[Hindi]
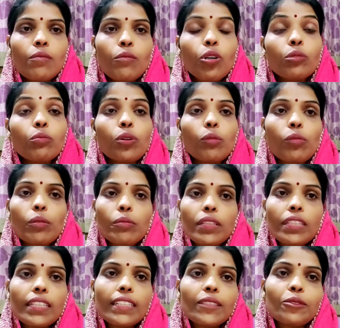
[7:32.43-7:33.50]
बहुत प्रॉब्लम
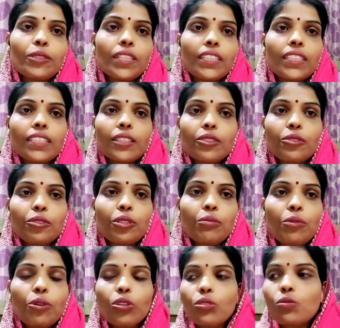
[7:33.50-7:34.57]
क्रिएट हो जाती है थोड़ी
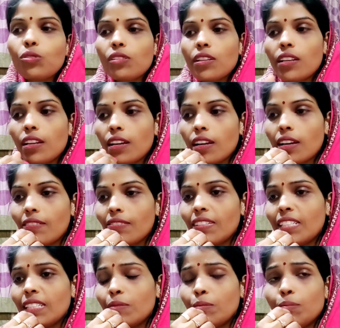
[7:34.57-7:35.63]
बहुत उसने ना काफ़ी
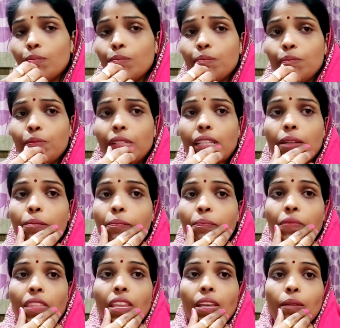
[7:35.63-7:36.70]
मतलब
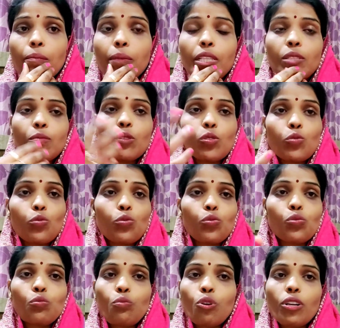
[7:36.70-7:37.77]
बीच में सू
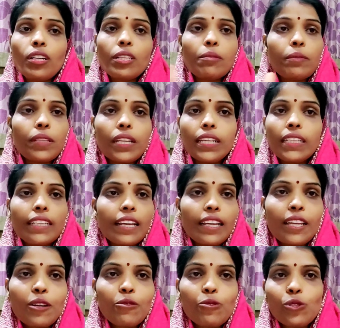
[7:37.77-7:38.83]
सू पट्टी पता नहीं क्या
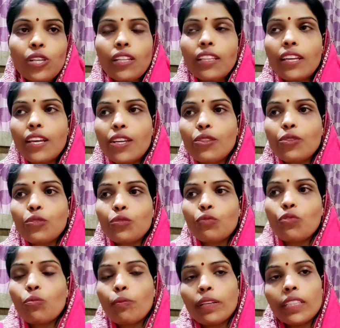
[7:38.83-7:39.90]
क्या हो जाता है तो
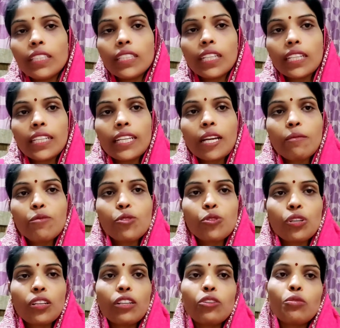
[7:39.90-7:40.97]
वो बंद करके आप जो
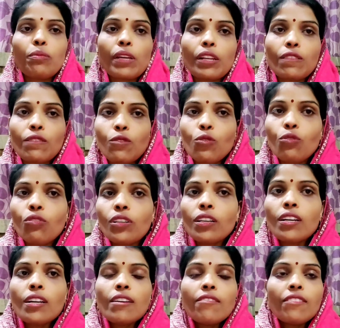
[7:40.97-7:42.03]
कर रहे हो पहले वो
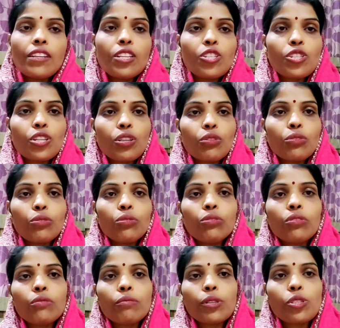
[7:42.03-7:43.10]
फिनिश करो
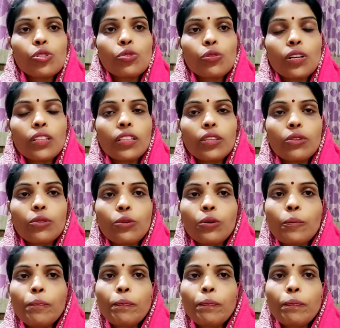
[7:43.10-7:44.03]
बच्चों का देखो